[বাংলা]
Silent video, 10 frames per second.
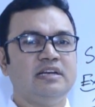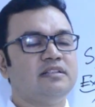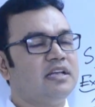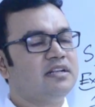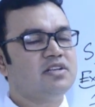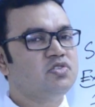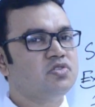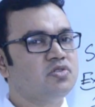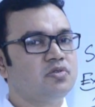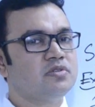তাদের কিছু
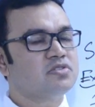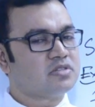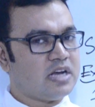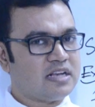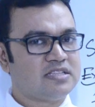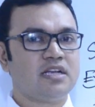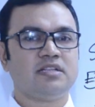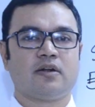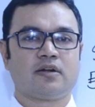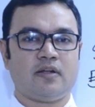শুধু স্ট্রাকচার
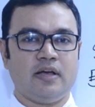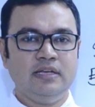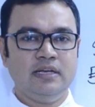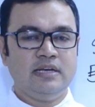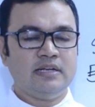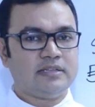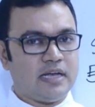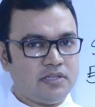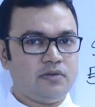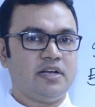দরকার হয়
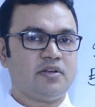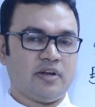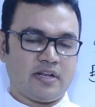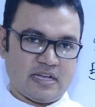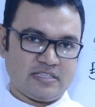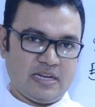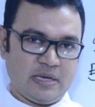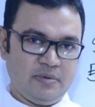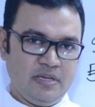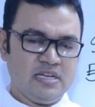তাদেরও এটা অনেক কাজে
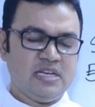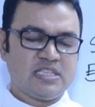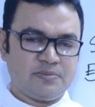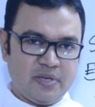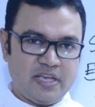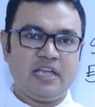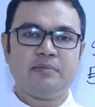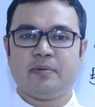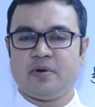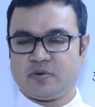লাগবে স্পিকিংয়ে
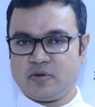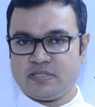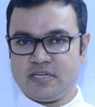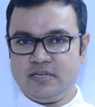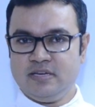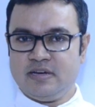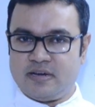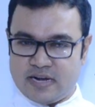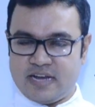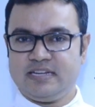ব্যবহার করা যায়
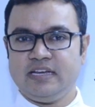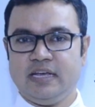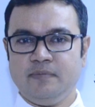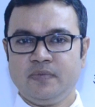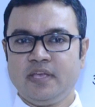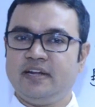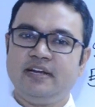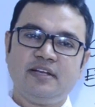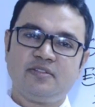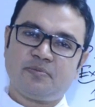রাইটিংয়ে
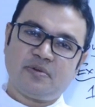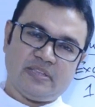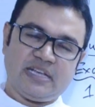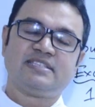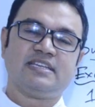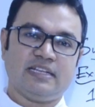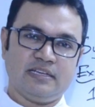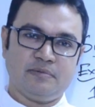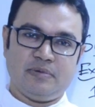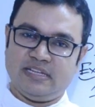রিডিংয়ে তো আপনারা দেখছেনই
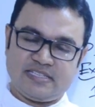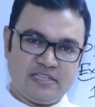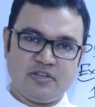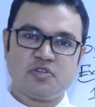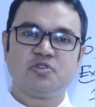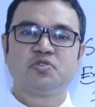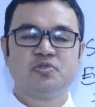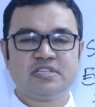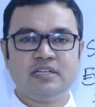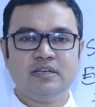বা লিসেনিংয়ে যখন
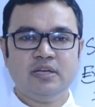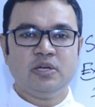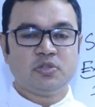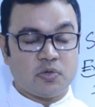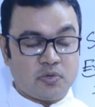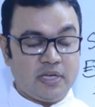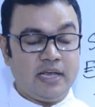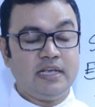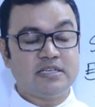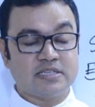শুনছেন তখন
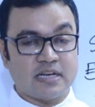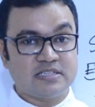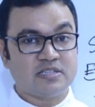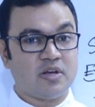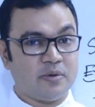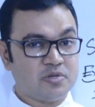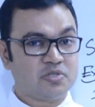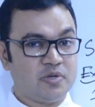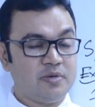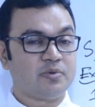এই স্ট্রাকচারটা
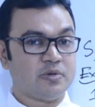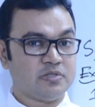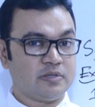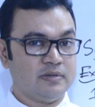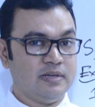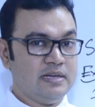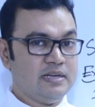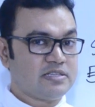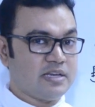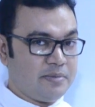অবশ্যই প্রয়োজন
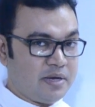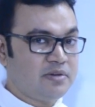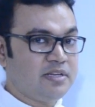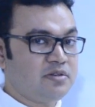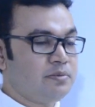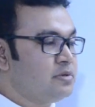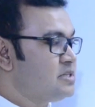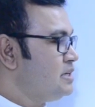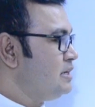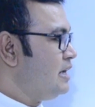সো আমি এখন এই জন্য
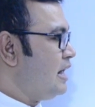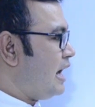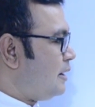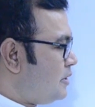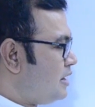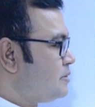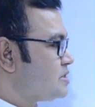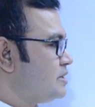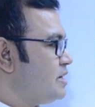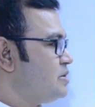বলছি আবার আমার
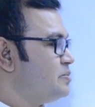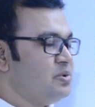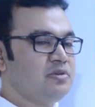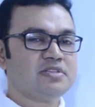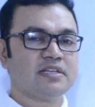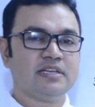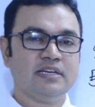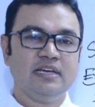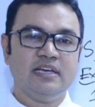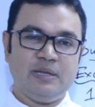সঙ্গে একটু বলুন যাতে
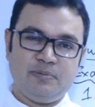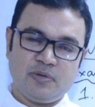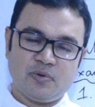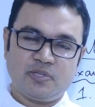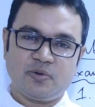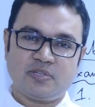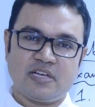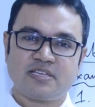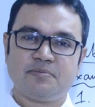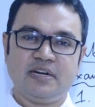রিপিট করতে করতে
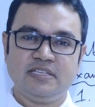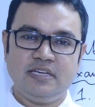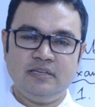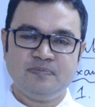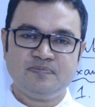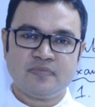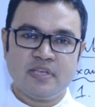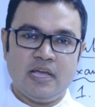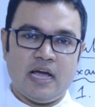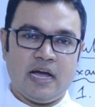আজকে বাড়ি যাই
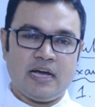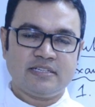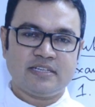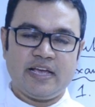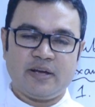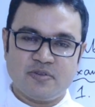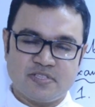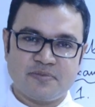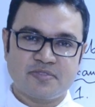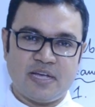আর যারা এখনও
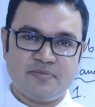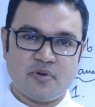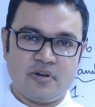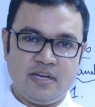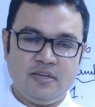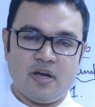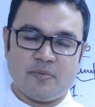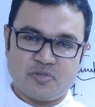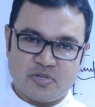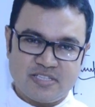সাবস্ক্রাইব করেনি
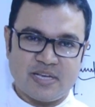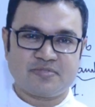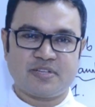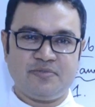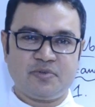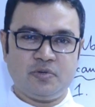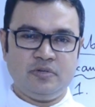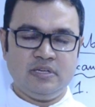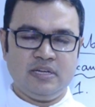অবশ্যই সাবস্ক্রাইব করুন